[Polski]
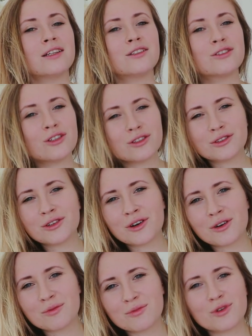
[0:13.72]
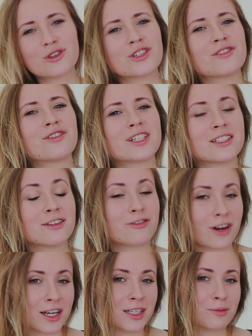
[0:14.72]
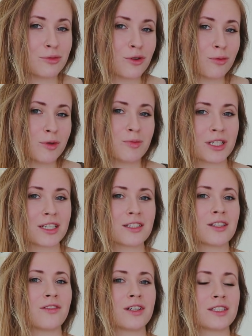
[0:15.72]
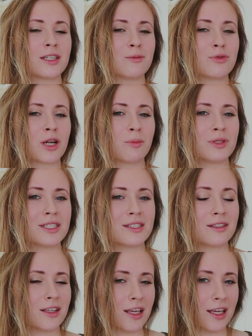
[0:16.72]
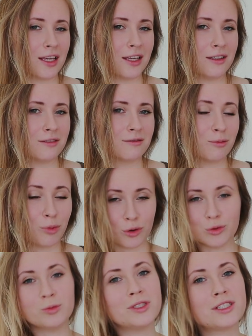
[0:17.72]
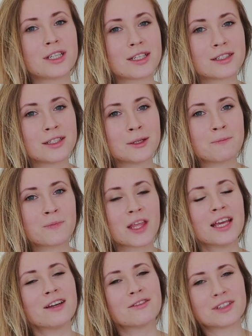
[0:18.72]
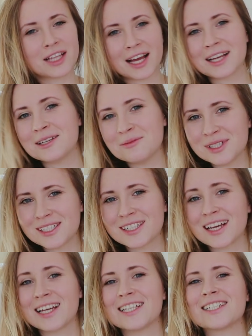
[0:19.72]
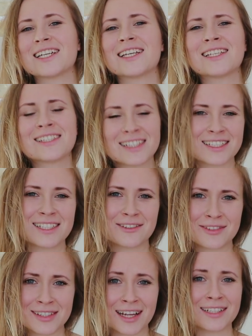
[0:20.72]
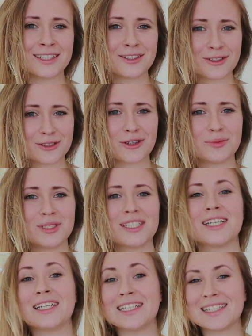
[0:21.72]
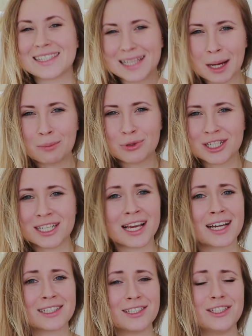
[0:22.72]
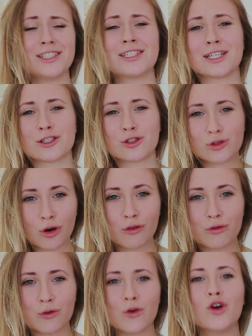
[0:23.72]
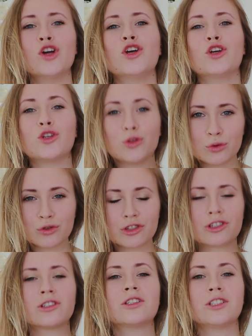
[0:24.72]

no to może właśnie fajnie byłoby przetestować ten przepis i polubić się z nim. Wydaje mi się, że jesteście w stanie to zrobić i zaprzyjaźnić się z tofu już